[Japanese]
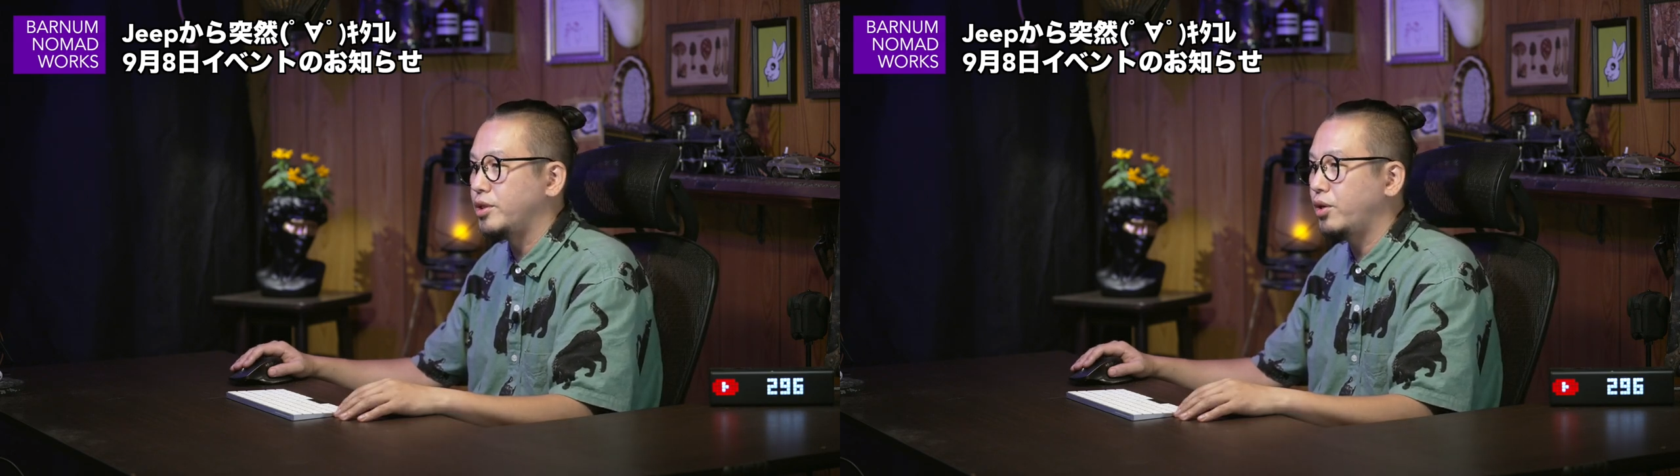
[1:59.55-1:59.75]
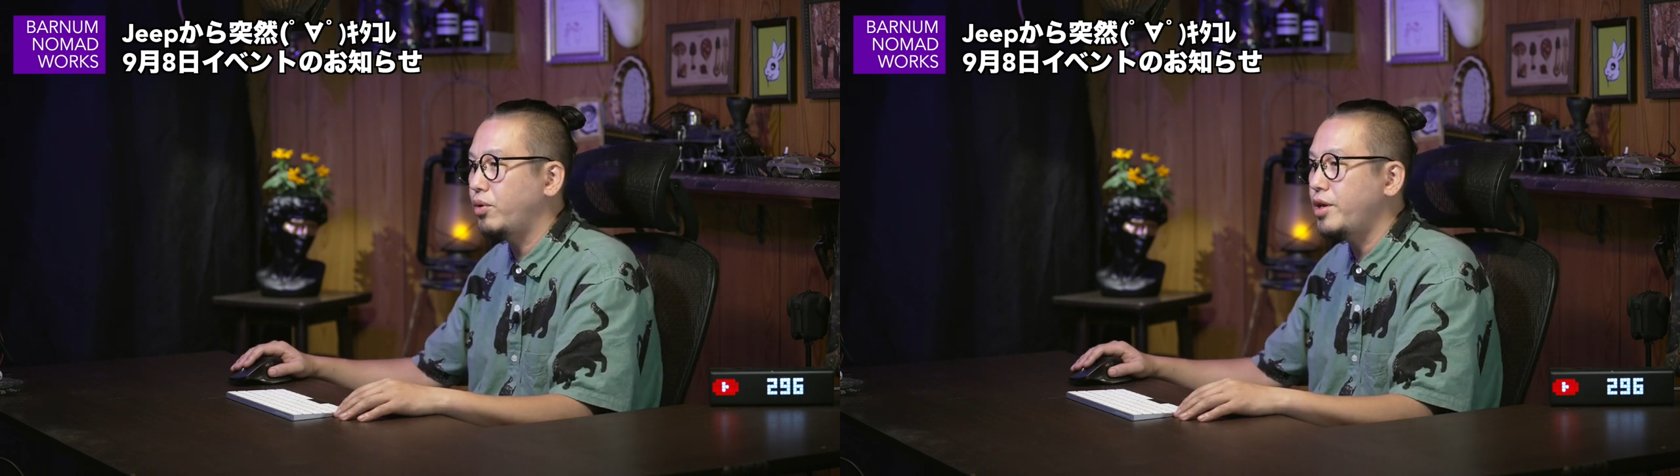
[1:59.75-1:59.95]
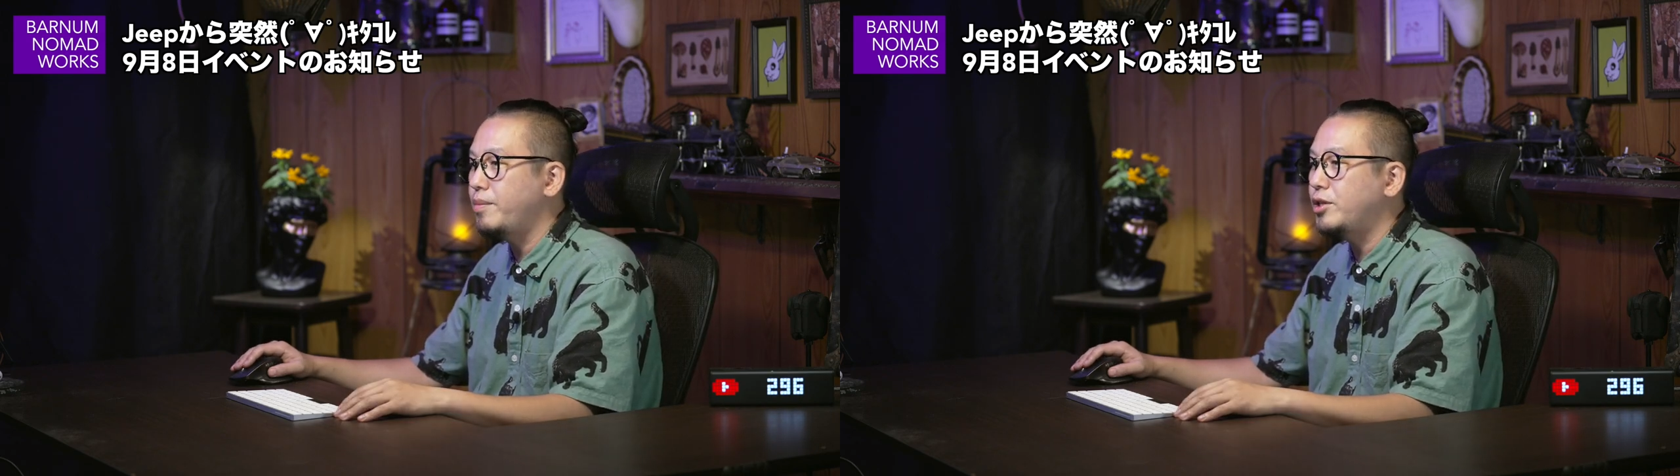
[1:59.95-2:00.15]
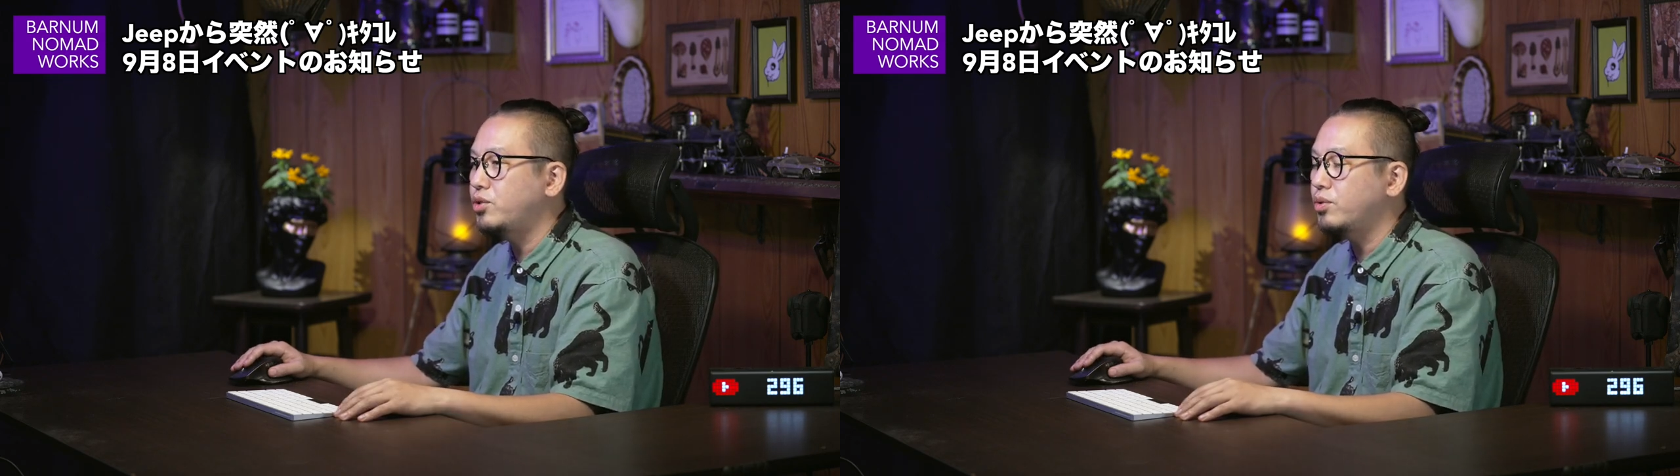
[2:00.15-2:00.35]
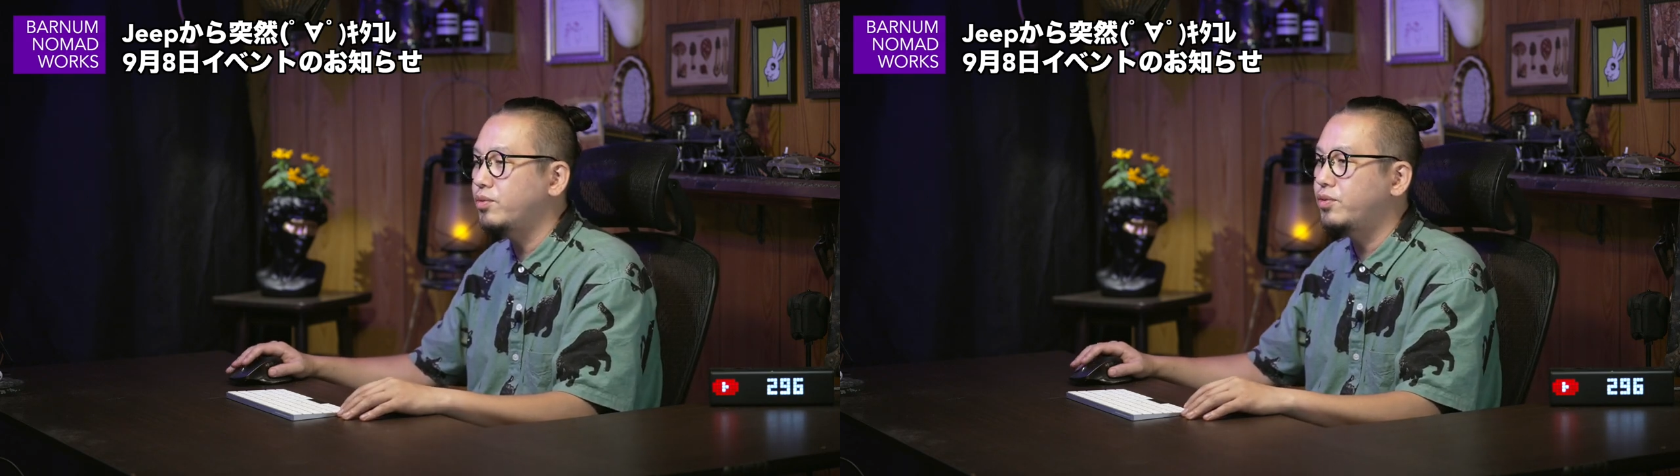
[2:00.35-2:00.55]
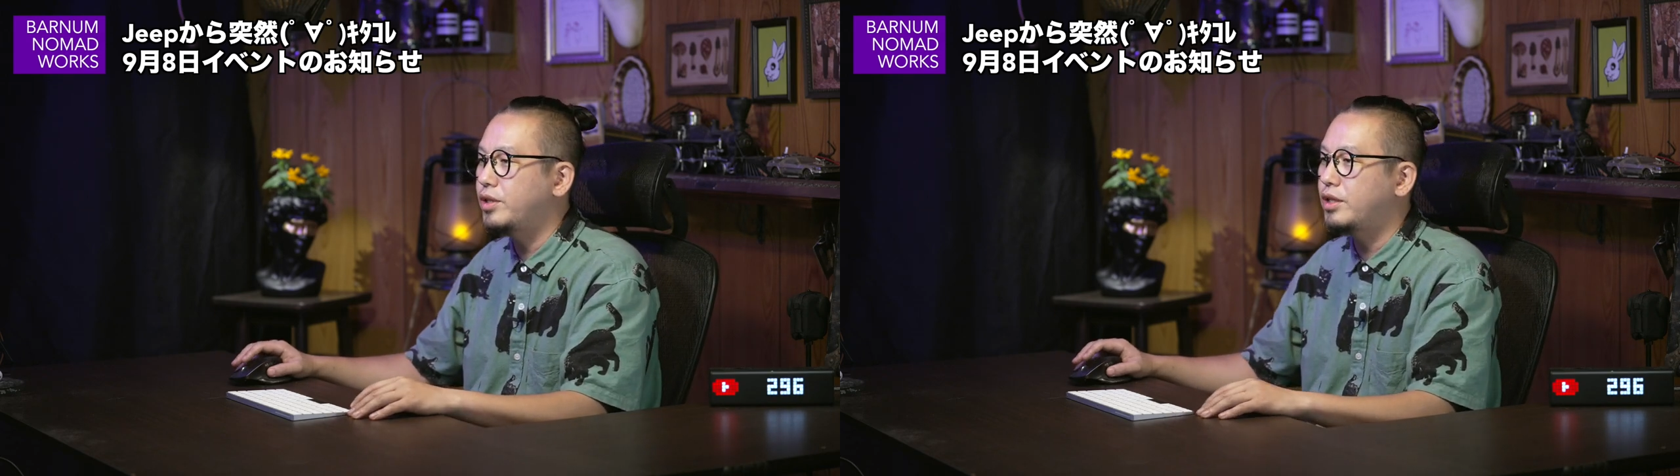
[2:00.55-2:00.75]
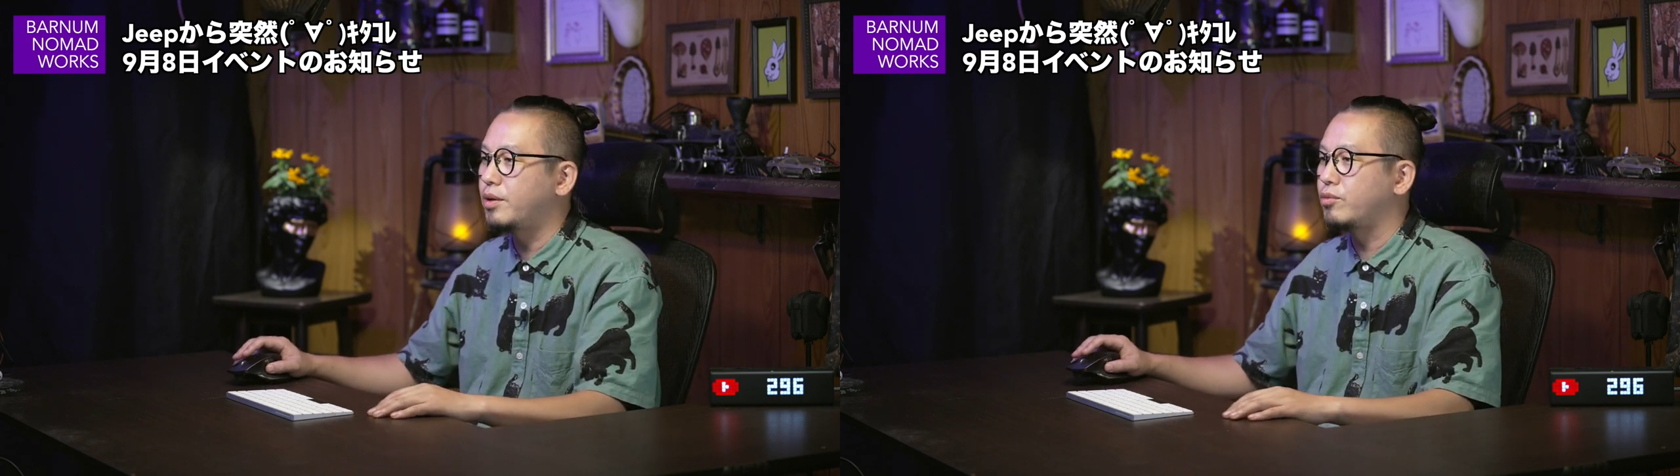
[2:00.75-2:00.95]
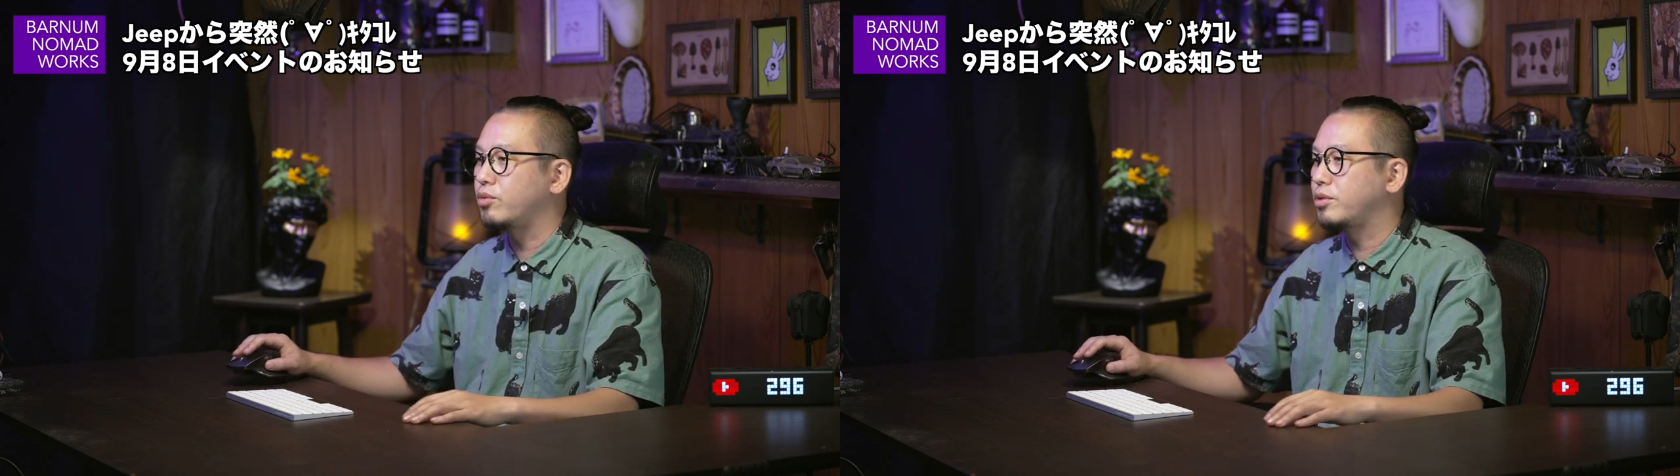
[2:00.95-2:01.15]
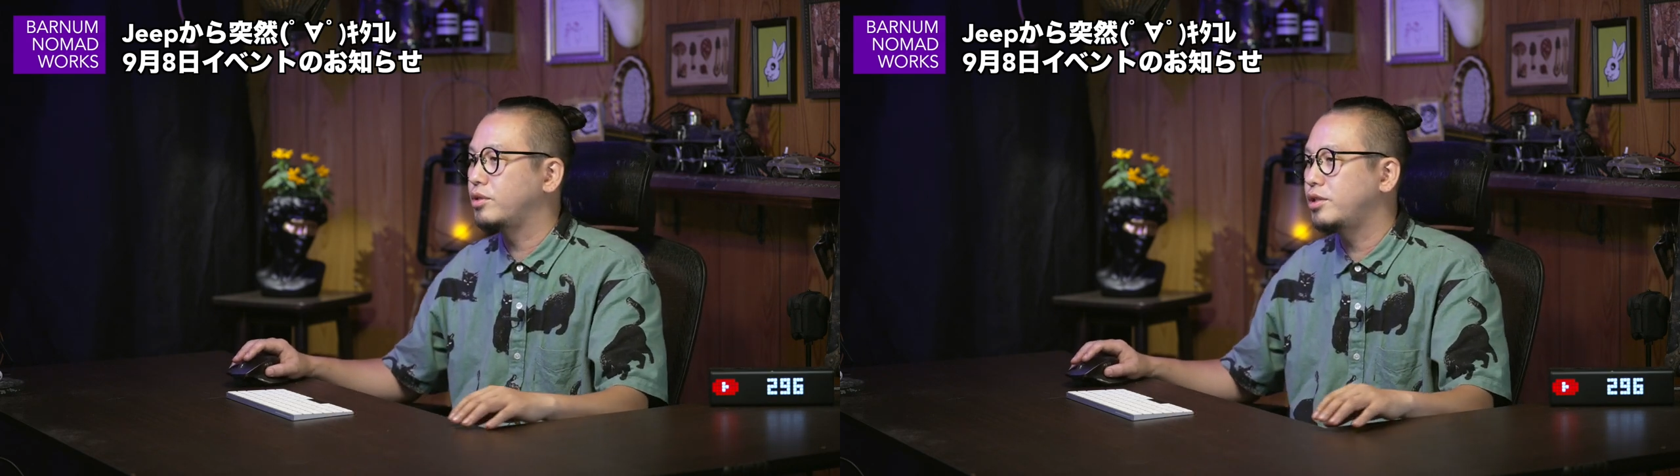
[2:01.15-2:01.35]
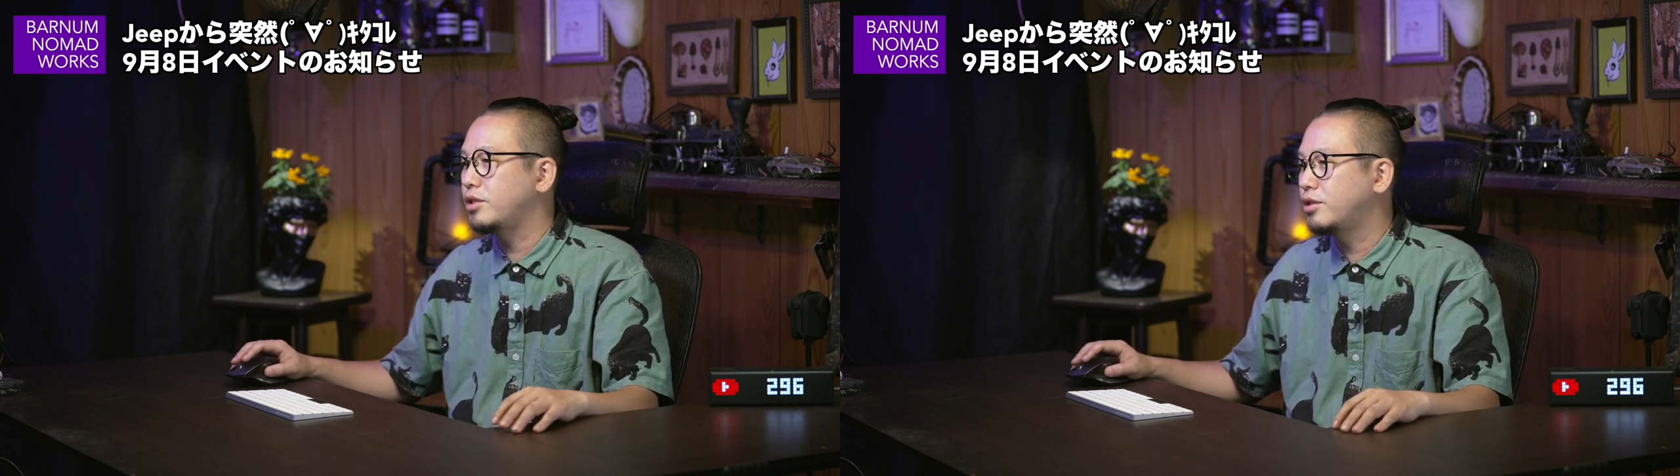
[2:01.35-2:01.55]
ゼロエミッションフリーダムを
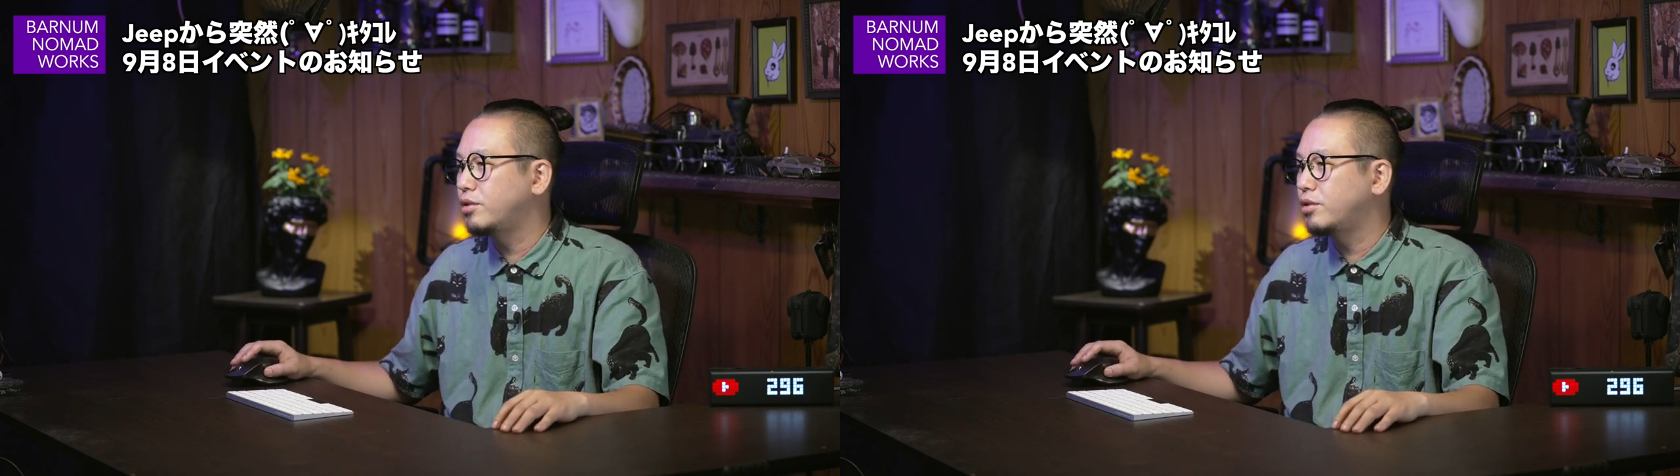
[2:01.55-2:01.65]
推進